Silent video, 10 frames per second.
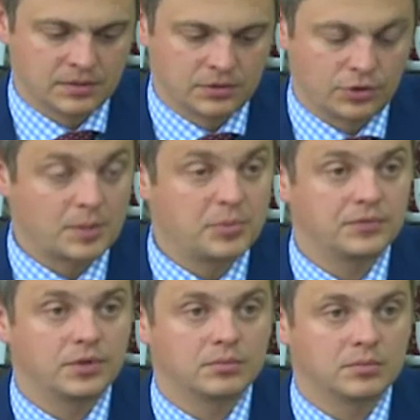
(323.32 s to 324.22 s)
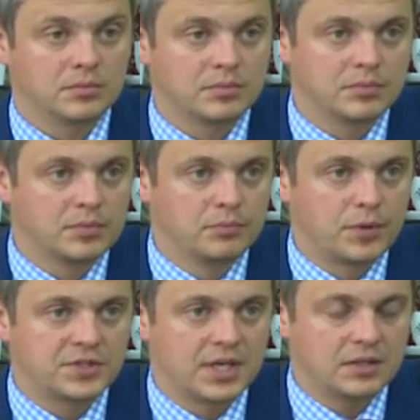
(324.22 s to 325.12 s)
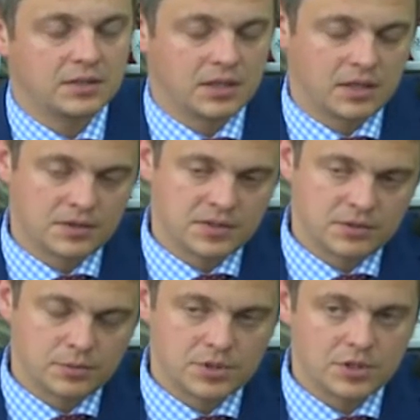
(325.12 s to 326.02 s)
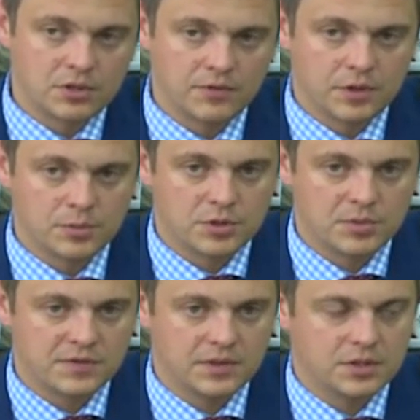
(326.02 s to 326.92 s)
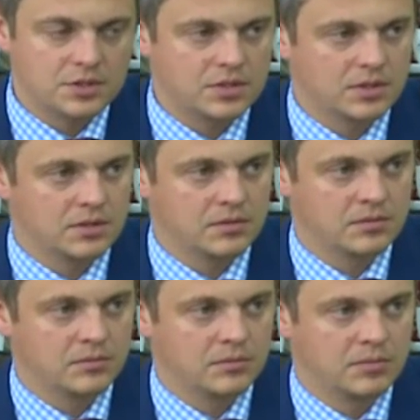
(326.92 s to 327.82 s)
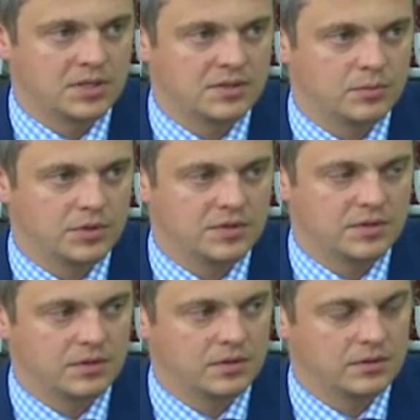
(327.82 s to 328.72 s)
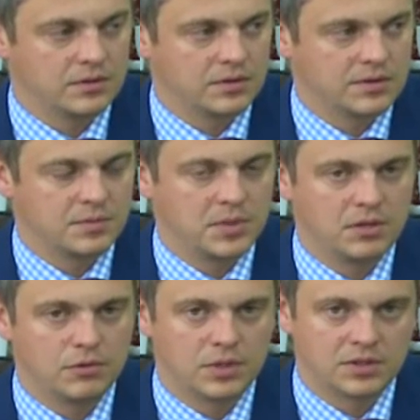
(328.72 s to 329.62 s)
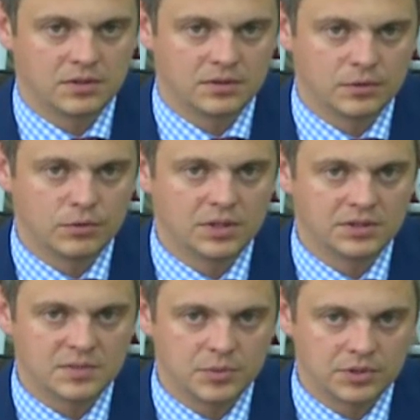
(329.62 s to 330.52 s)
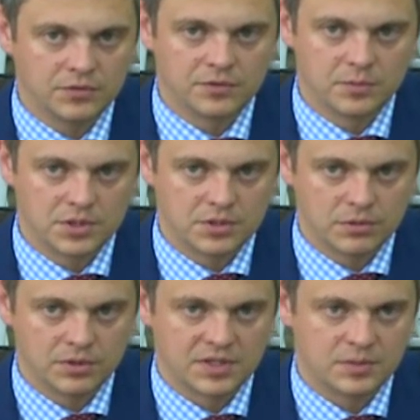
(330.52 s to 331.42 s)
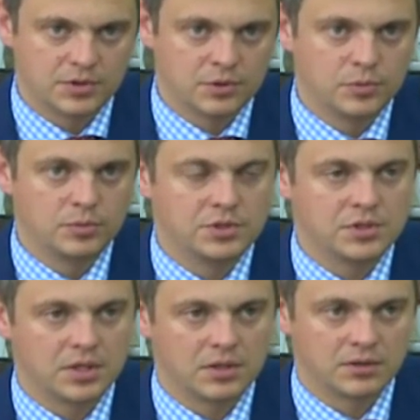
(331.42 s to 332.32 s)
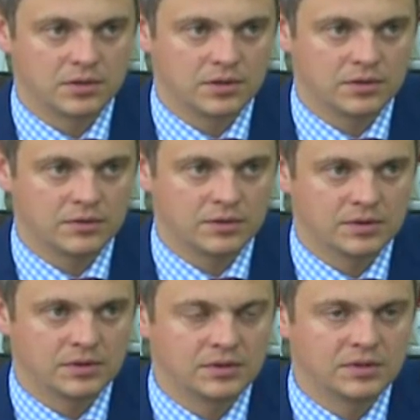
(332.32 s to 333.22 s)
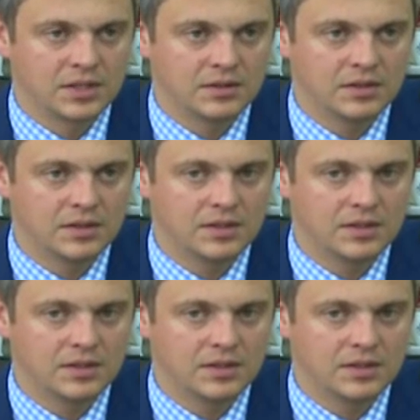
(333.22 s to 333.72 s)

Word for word: To na pewno Powstanie takiego centrum przesiadkowego, proszę Państwa, też y, bardzo mocno y, zmieni układ, y, układ transportowy w mieście, układ transportu publicznego. To ten